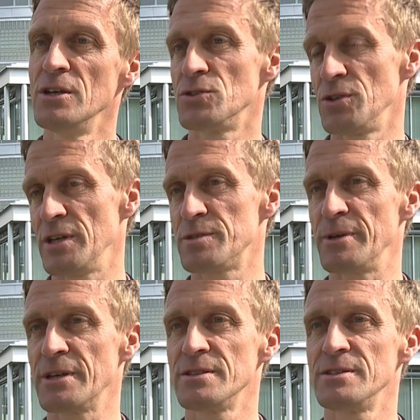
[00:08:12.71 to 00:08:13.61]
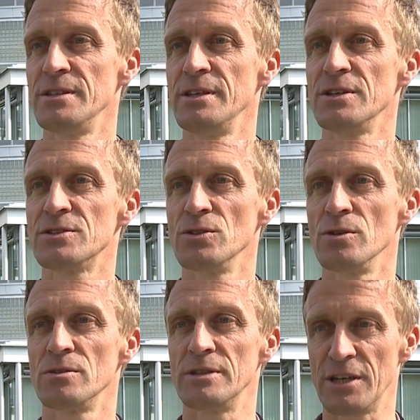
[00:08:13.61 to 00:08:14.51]
Solche Aspekte sind hier
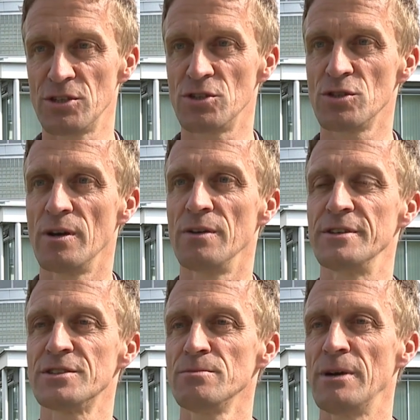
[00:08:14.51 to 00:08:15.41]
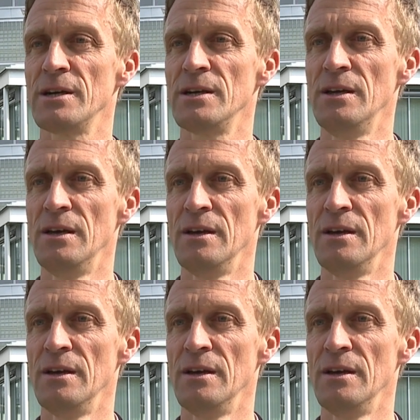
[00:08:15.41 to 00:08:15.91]
also technisch äh, festzumachen.